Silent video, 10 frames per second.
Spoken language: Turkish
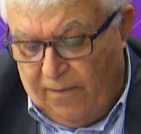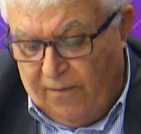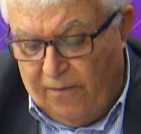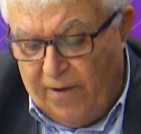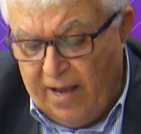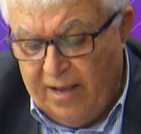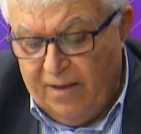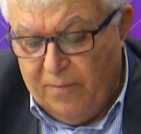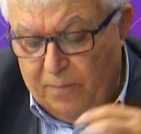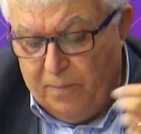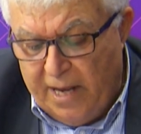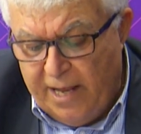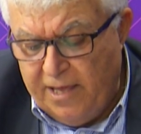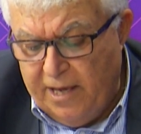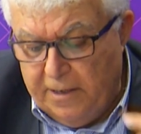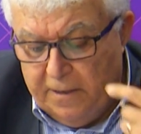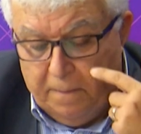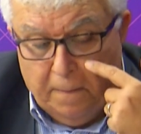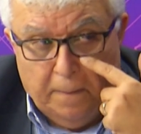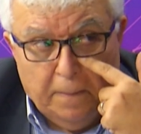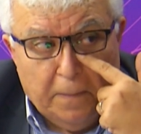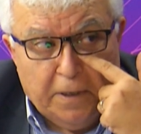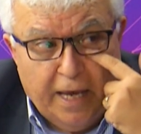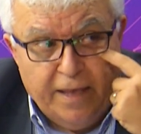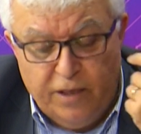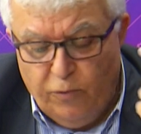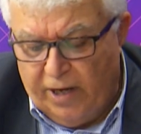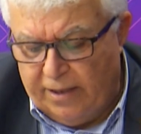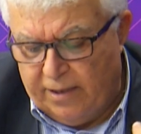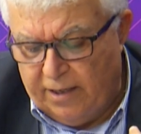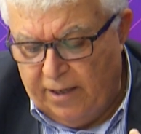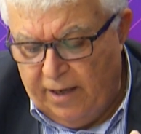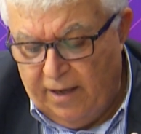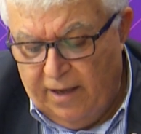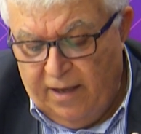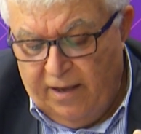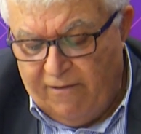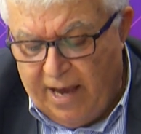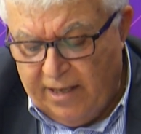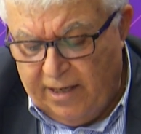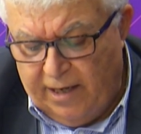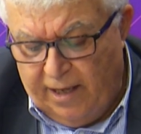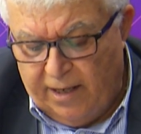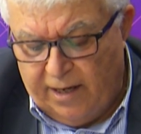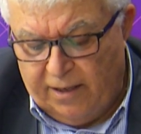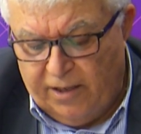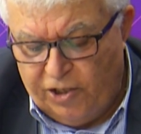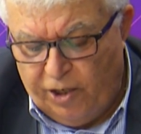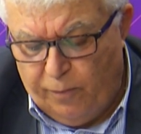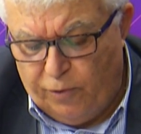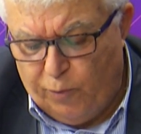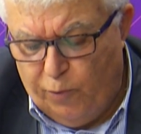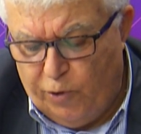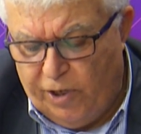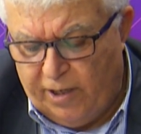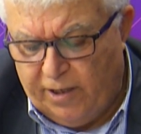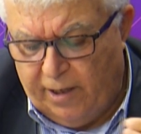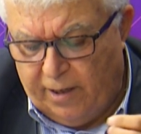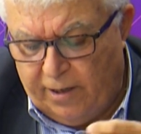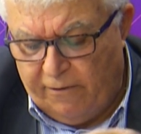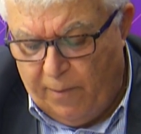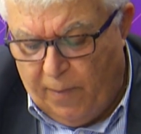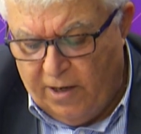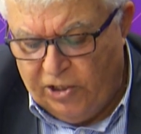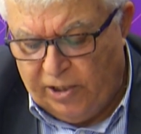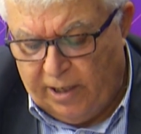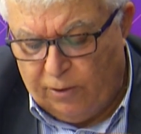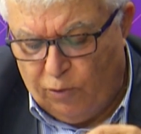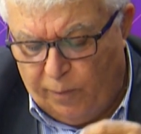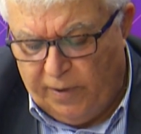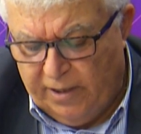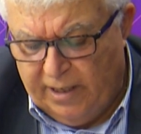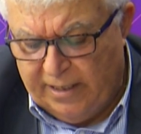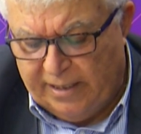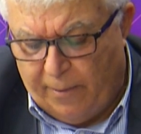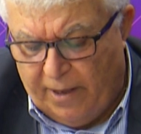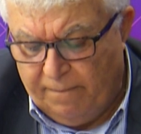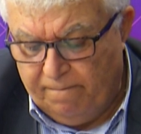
Ve belediyenin kendi ürettiği vergi geliri, teşebbüs mülkiyet geliri ve bağışları topladığınız zaman